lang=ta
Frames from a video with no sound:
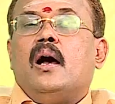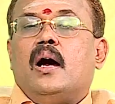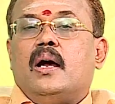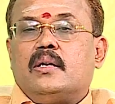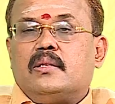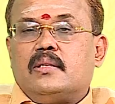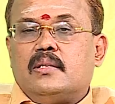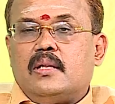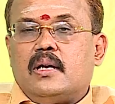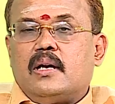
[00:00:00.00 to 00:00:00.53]

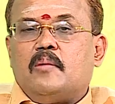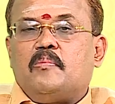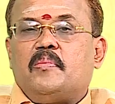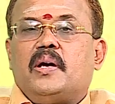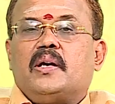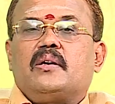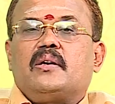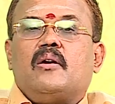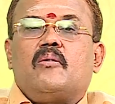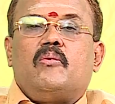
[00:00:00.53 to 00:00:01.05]
அடுத்ததாக
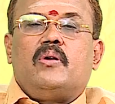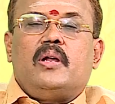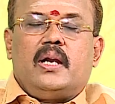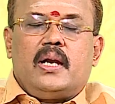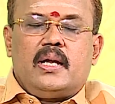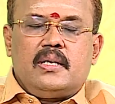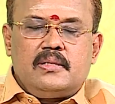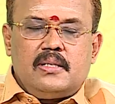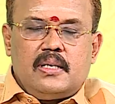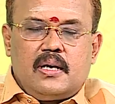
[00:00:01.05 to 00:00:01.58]
பார்க்கக்கூடிய
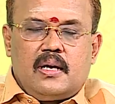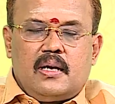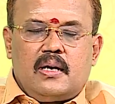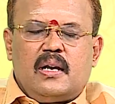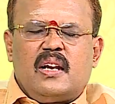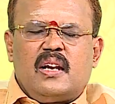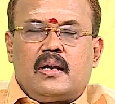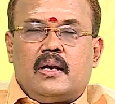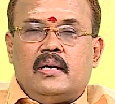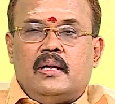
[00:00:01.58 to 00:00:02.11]

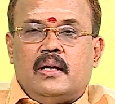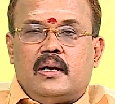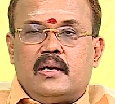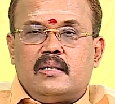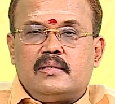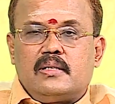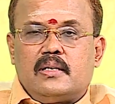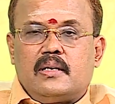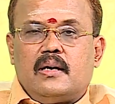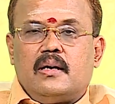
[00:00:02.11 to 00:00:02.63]
ராசிக்காரர்கள் கன்னியா
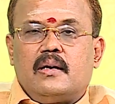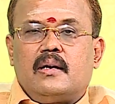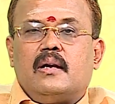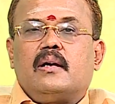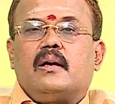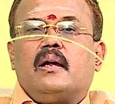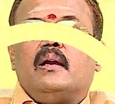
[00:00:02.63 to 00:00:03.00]
ராசிக்காரர்கள்